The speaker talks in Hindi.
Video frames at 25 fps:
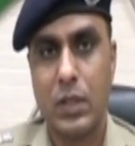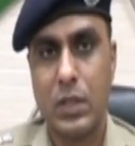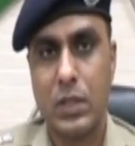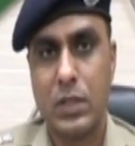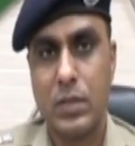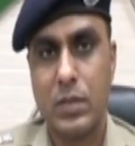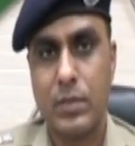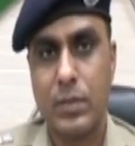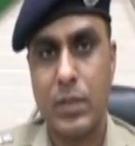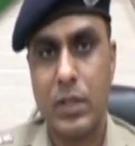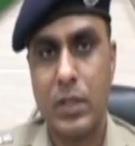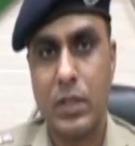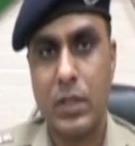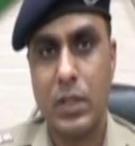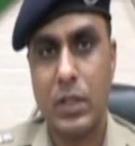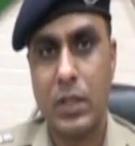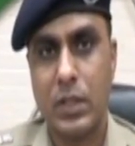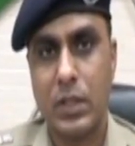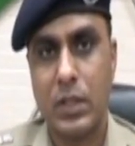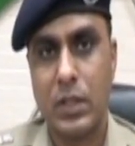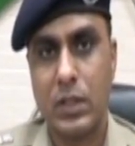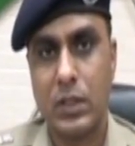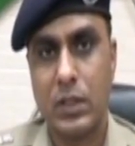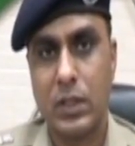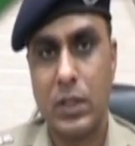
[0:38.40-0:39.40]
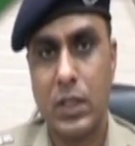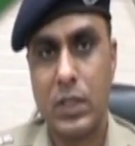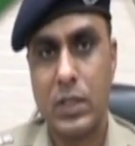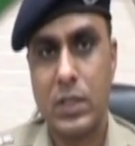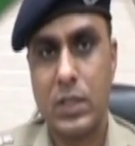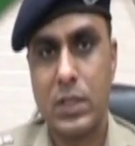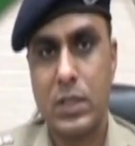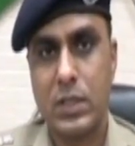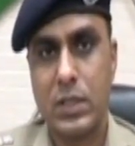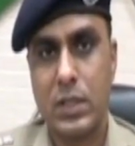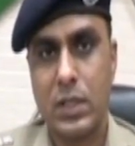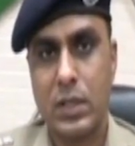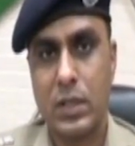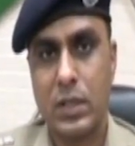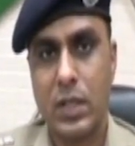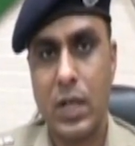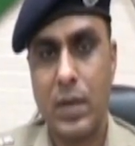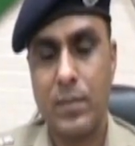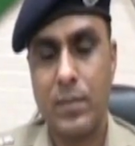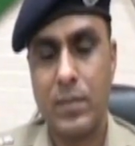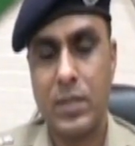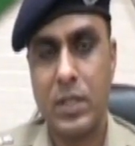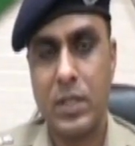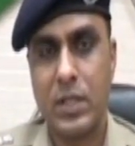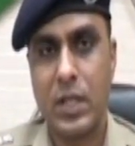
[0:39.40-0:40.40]
इसमें दस
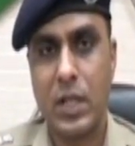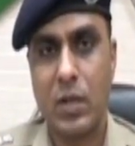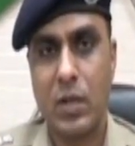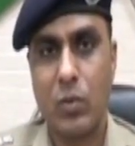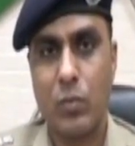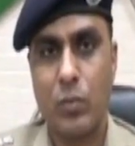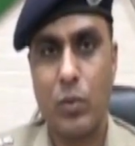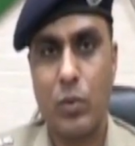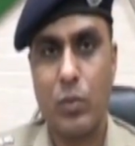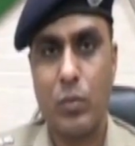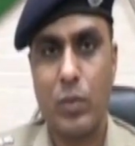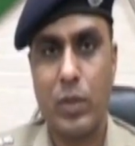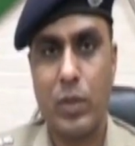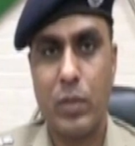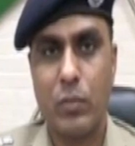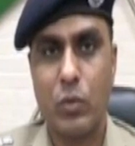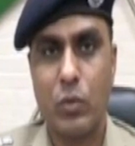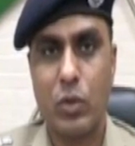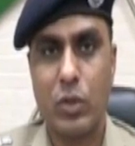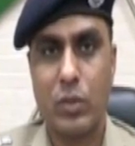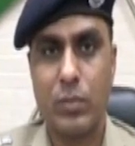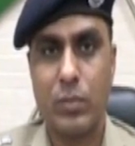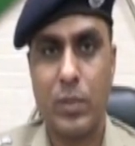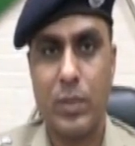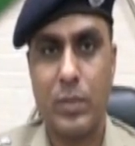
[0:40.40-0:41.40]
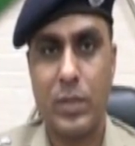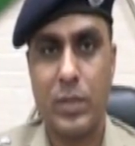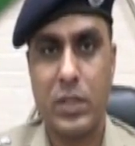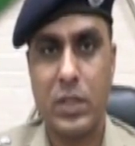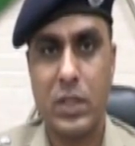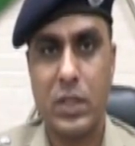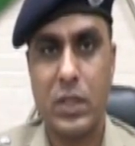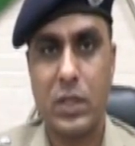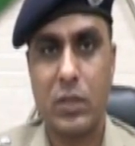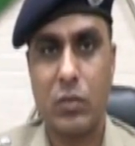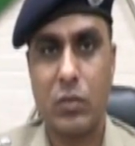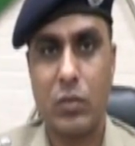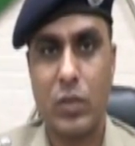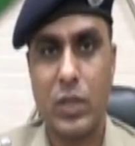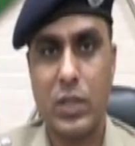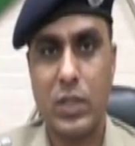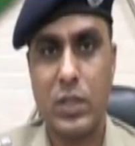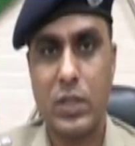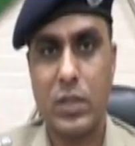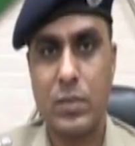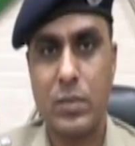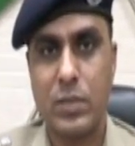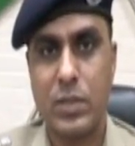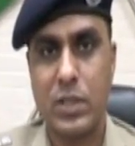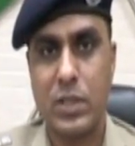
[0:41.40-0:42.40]
नामजद आरोपियों पर ये मुकदमा पंजीकृत हुआ है
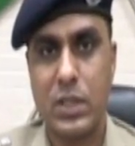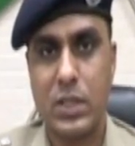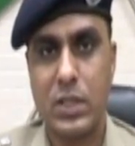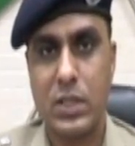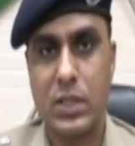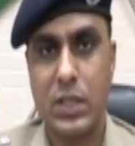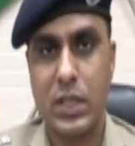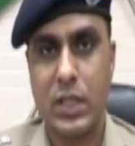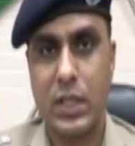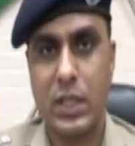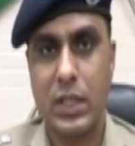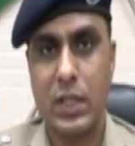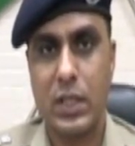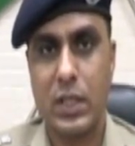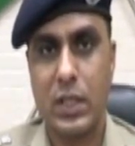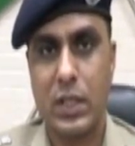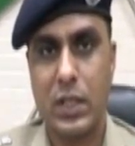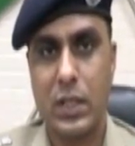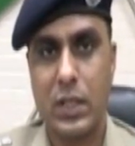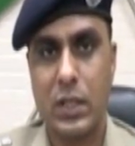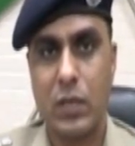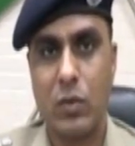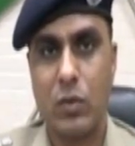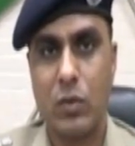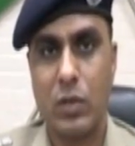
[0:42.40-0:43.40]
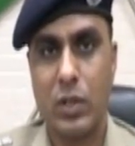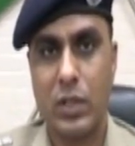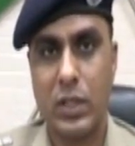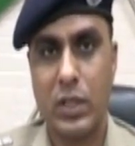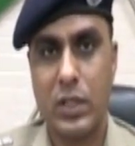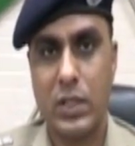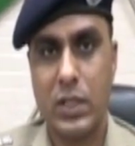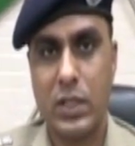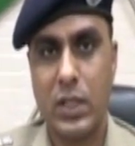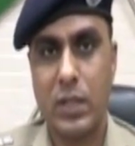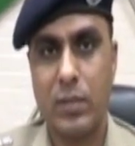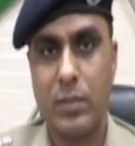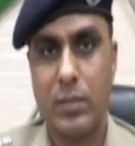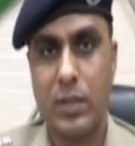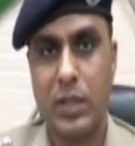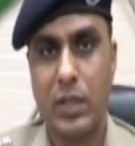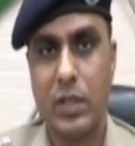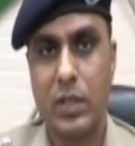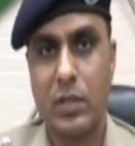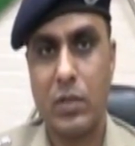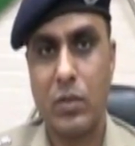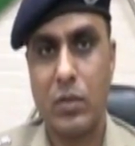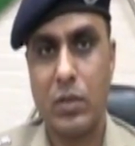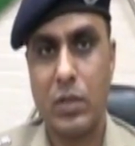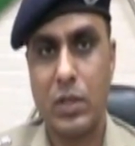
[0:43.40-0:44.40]
जिसमें से छः ऑलरेडी जेल में
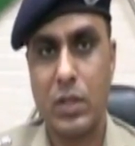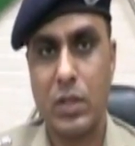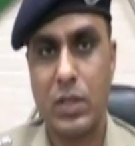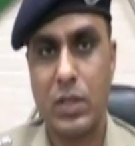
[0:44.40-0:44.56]
हैं और